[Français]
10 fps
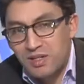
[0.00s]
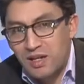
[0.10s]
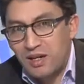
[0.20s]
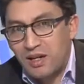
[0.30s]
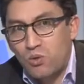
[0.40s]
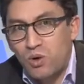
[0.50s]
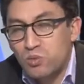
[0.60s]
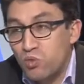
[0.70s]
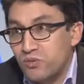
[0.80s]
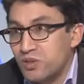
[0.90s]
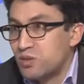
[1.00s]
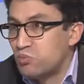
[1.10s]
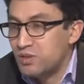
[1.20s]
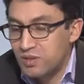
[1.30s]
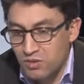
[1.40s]
à, croître moins vite
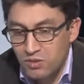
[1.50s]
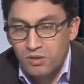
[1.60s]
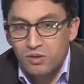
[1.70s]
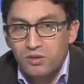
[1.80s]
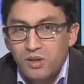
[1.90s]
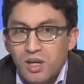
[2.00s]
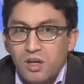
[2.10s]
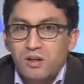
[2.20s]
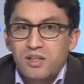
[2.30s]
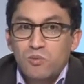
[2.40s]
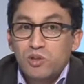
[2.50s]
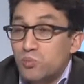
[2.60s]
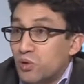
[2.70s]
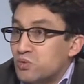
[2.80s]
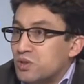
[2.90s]
puisqu'il euh, euh, y a moins
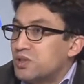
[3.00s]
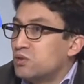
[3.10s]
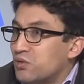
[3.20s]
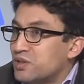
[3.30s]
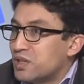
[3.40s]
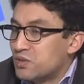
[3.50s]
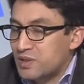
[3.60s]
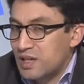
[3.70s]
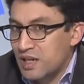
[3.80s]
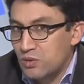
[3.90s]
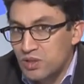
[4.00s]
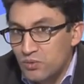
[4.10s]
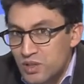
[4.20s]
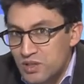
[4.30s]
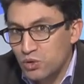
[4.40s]
d'opportunités de revendications salariales au niveau
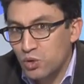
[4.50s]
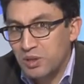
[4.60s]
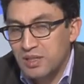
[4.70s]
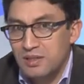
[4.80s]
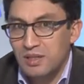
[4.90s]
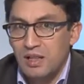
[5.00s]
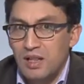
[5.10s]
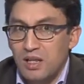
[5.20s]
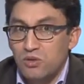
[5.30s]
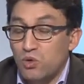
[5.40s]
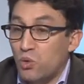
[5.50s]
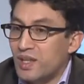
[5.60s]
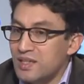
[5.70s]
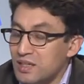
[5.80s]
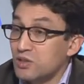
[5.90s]
des entreprises. Donc on a
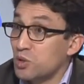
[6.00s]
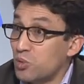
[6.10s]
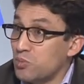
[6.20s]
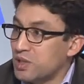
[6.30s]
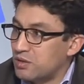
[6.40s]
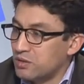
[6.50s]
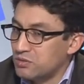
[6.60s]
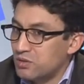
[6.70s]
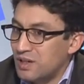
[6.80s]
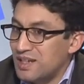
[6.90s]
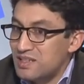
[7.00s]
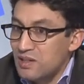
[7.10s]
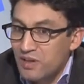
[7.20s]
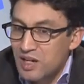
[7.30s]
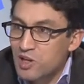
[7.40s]
essayé dans un premier temps laisser
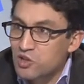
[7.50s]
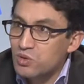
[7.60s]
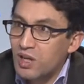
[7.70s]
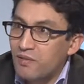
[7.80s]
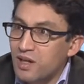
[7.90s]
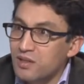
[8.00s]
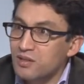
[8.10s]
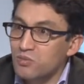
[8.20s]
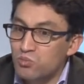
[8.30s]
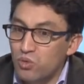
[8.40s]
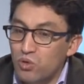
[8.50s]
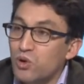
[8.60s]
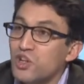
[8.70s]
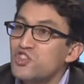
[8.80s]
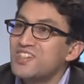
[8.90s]
faire les marchés du travail hein, pour
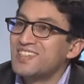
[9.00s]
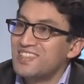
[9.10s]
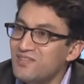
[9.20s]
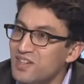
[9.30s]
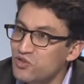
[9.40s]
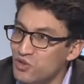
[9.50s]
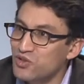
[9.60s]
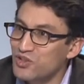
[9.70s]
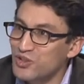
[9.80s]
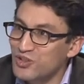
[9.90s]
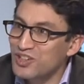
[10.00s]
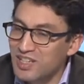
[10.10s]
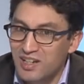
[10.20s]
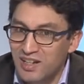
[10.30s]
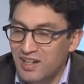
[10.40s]
corriger ces divergences euh,
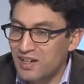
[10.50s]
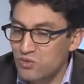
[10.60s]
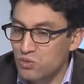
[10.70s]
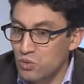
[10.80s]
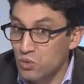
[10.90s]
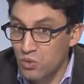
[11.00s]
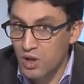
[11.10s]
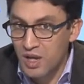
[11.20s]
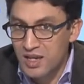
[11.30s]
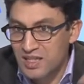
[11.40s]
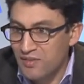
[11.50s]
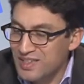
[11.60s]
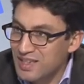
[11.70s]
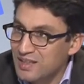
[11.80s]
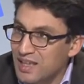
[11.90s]
liées à la zone euro, ce qui a fait
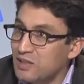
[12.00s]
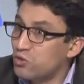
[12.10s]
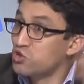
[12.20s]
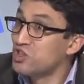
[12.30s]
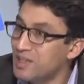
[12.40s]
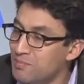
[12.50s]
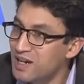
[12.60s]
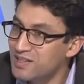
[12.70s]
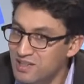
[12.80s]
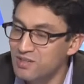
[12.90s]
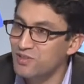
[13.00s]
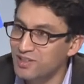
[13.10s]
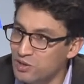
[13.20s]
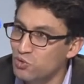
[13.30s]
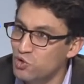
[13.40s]
cette hétérogénéité massive hein,
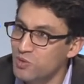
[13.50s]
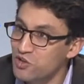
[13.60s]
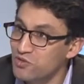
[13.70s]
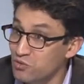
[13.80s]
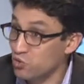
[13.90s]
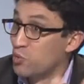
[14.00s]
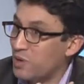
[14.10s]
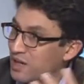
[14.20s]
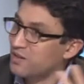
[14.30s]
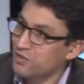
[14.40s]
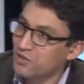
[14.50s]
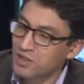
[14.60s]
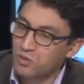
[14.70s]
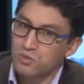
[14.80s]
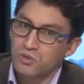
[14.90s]
des taux de mm. chômage dont je parlais en, en
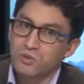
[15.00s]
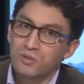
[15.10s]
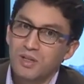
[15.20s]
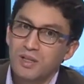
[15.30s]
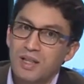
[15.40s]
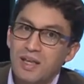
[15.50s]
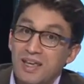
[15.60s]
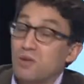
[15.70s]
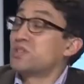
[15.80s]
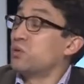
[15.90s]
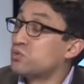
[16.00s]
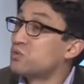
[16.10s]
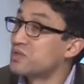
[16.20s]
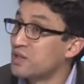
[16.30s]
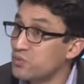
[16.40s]
introduction. Et on s'est rendu compte
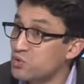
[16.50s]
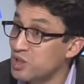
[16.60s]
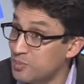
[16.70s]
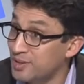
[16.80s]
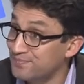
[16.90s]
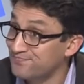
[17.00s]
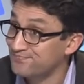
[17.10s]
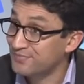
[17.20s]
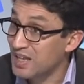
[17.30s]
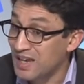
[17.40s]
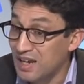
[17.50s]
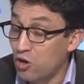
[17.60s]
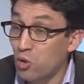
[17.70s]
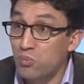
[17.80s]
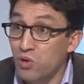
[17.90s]
que ça ne fonctionnait pas.
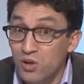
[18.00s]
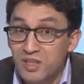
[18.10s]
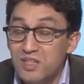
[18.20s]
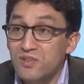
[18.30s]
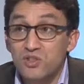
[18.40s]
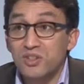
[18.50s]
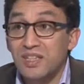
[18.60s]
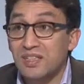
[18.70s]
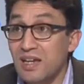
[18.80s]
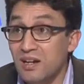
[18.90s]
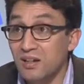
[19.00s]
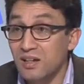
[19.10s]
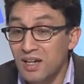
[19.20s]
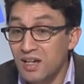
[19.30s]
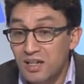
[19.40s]
L'ampleur des divergences était telle
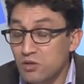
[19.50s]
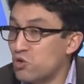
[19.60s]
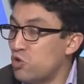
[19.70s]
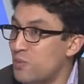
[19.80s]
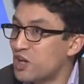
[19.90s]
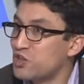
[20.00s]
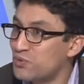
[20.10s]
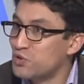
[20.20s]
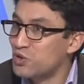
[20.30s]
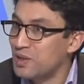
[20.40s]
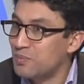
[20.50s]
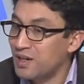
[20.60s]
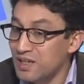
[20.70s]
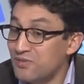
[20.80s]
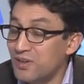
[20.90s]
que le marché ne fonctionnait pas,
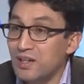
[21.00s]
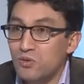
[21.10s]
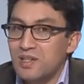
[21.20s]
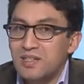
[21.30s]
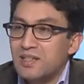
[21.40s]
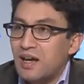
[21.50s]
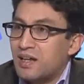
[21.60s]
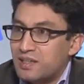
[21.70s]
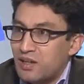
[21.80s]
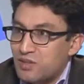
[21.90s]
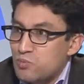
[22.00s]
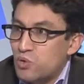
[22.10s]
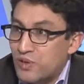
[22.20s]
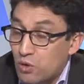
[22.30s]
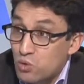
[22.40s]
il fallait que les États interviennent pour
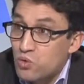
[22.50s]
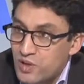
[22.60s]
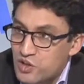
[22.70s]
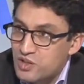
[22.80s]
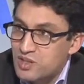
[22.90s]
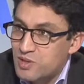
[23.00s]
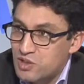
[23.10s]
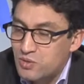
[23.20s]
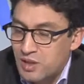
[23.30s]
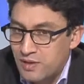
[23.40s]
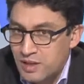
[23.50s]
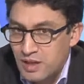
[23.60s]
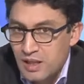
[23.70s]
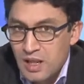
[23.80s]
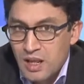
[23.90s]
faire reconverger ces marchés du travail.
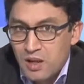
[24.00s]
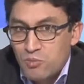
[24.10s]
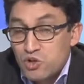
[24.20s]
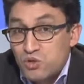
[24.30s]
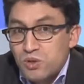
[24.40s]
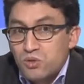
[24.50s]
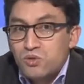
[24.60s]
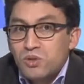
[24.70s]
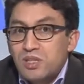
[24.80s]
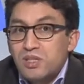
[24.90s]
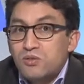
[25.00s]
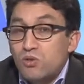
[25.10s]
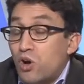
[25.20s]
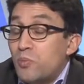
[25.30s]
Moi, je suis de ceux qui disent que l'Europe